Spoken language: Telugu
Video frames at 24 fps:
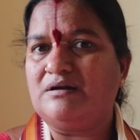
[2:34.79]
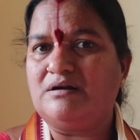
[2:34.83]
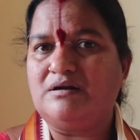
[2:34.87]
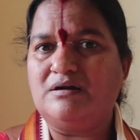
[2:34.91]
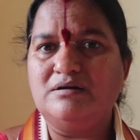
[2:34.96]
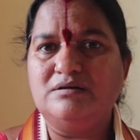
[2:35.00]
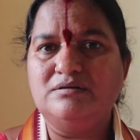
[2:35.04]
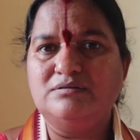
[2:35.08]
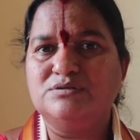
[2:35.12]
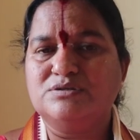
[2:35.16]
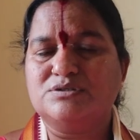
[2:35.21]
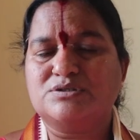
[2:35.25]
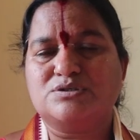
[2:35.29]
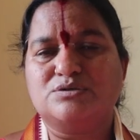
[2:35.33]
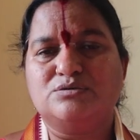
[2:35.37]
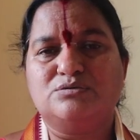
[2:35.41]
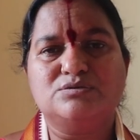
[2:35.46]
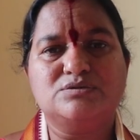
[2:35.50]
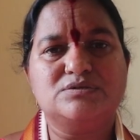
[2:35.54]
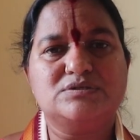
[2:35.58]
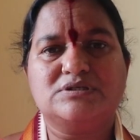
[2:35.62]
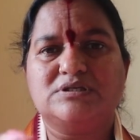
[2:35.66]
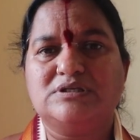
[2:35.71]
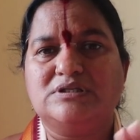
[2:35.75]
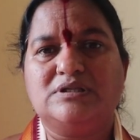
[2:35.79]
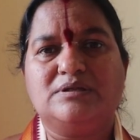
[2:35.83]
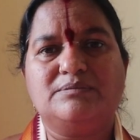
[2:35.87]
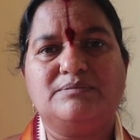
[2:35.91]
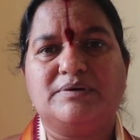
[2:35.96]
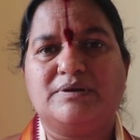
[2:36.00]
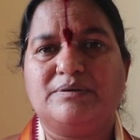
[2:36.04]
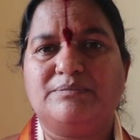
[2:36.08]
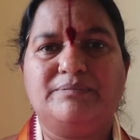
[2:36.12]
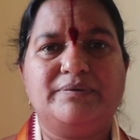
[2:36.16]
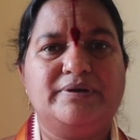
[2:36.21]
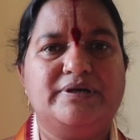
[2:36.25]
రాళ్ళు స్టోన్స్ కింద
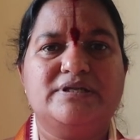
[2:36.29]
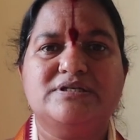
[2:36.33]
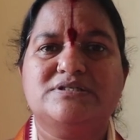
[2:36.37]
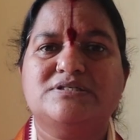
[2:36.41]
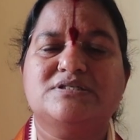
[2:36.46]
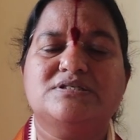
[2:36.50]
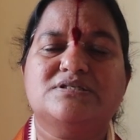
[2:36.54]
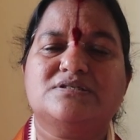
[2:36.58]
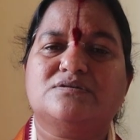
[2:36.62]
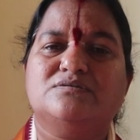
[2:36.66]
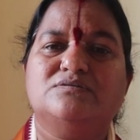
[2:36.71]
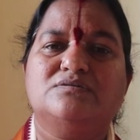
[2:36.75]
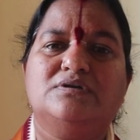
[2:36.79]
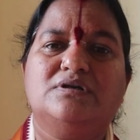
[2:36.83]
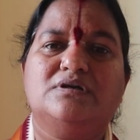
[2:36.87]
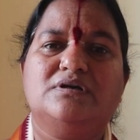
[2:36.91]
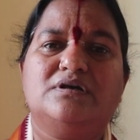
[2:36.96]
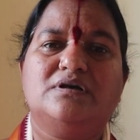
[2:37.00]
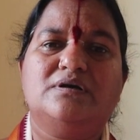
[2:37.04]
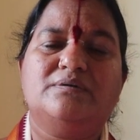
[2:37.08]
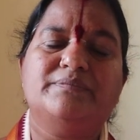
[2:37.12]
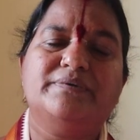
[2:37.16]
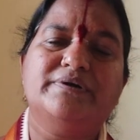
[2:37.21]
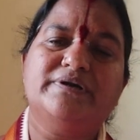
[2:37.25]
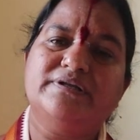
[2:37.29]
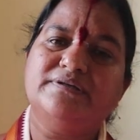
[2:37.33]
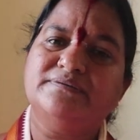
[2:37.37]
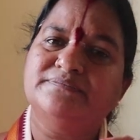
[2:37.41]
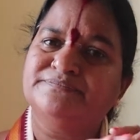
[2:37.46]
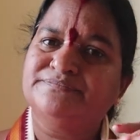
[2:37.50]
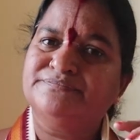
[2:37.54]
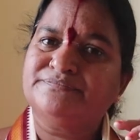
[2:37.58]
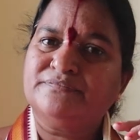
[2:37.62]
మనం పెట్టించేసుకుంటున్నాం కాబట్టి